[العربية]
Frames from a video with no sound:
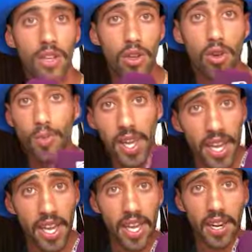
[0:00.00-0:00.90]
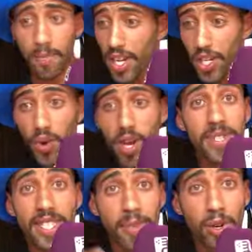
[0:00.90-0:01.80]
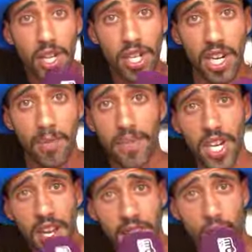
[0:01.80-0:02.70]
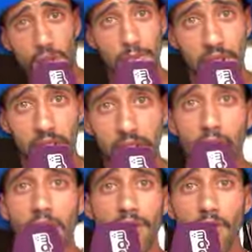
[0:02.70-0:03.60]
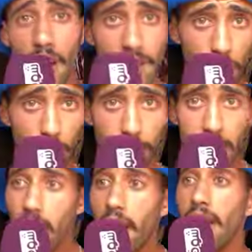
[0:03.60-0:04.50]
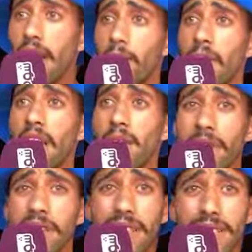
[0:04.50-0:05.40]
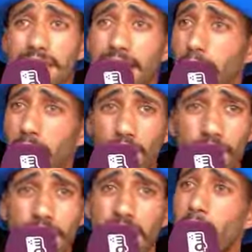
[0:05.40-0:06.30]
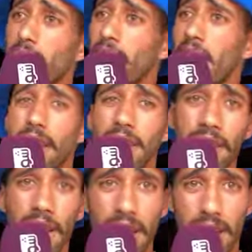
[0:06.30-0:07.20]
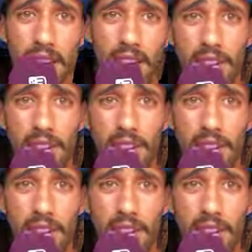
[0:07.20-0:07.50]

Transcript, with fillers: كيكون بخير الاجواء بالزمن وكيتقلب شحال قدو يصبر ها هو عنده واحد الحلم عام عامين ثلاث سنين ما غيوصلش كيبان ليه الحاله هي الحاله